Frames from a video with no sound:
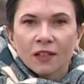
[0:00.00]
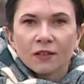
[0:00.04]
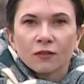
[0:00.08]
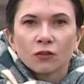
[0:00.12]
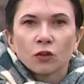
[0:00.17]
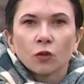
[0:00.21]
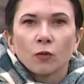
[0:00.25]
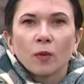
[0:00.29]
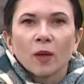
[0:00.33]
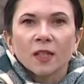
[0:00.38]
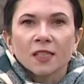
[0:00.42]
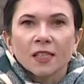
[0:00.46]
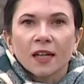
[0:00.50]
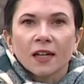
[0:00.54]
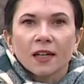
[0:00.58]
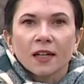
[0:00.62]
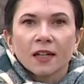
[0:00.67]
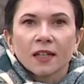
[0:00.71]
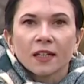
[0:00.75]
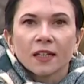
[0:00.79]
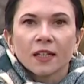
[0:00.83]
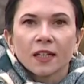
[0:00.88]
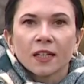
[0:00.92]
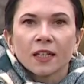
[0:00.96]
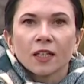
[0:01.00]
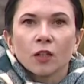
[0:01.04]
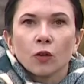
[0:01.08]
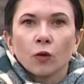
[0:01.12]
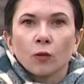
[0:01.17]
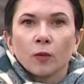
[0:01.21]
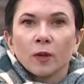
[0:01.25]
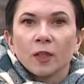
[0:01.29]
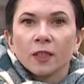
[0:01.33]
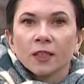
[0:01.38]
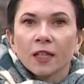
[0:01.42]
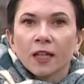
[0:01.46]
в Дубасарах и
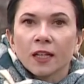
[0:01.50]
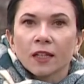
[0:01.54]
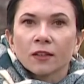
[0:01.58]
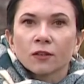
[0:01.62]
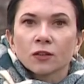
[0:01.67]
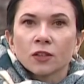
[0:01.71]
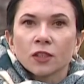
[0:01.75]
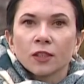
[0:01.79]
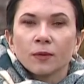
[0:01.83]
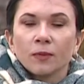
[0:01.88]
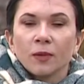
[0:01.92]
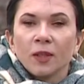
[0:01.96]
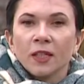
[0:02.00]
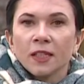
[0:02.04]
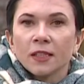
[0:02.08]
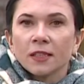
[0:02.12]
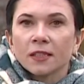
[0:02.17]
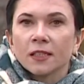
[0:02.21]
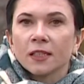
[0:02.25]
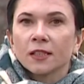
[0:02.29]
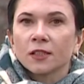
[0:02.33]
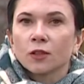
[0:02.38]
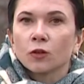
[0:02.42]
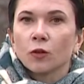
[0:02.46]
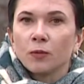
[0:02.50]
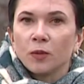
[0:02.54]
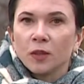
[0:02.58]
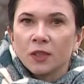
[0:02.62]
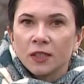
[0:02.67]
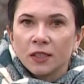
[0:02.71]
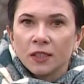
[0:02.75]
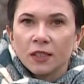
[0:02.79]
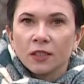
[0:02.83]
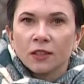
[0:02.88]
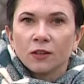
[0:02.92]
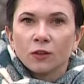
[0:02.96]
Григориополе на градус теплее. Здесь до
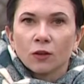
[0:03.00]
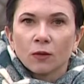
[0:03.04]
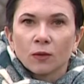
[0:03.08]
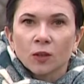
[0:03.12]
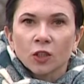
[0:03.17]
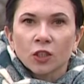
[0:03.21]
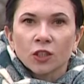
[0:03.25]
5 днем